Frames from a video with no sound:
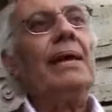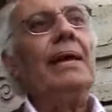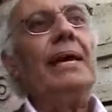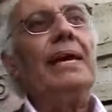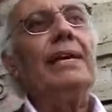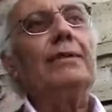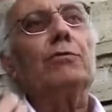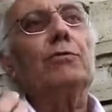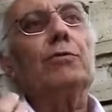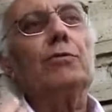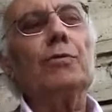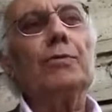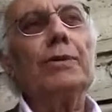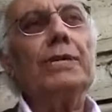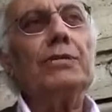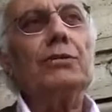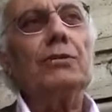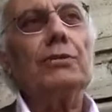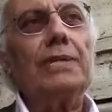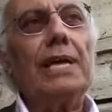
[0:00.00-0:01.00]
E tutto
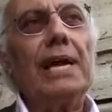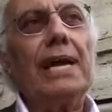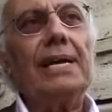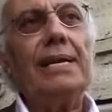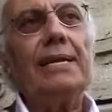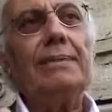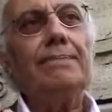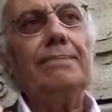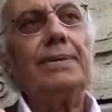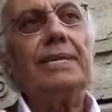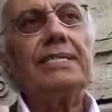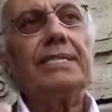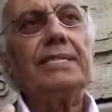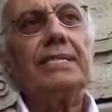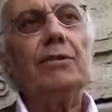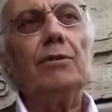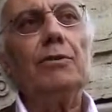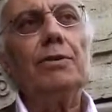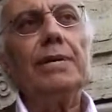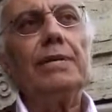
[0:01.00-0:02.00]
questo dà
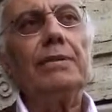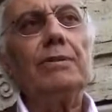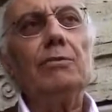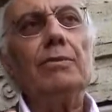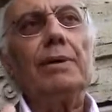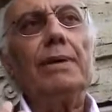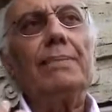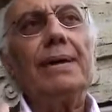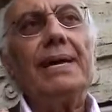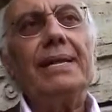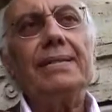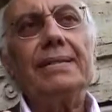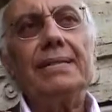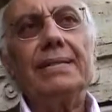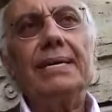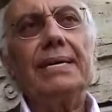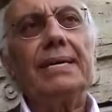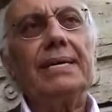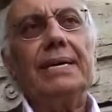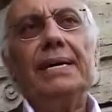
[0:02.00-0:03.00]
l'impressione di una
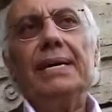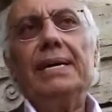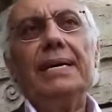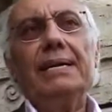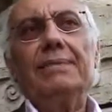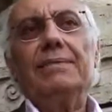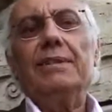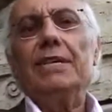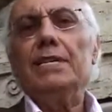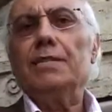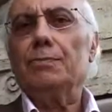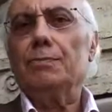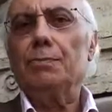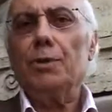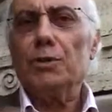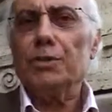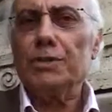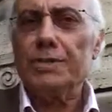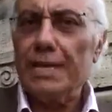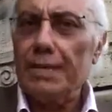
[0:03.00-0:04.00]
mente che è
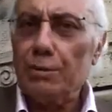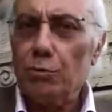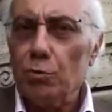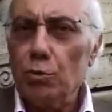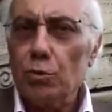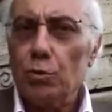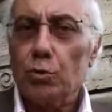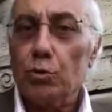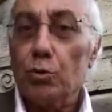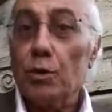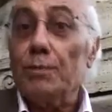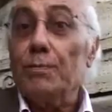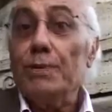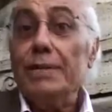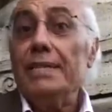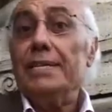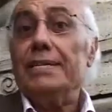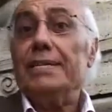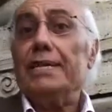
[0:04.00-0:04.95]
disposta a tutto e quindi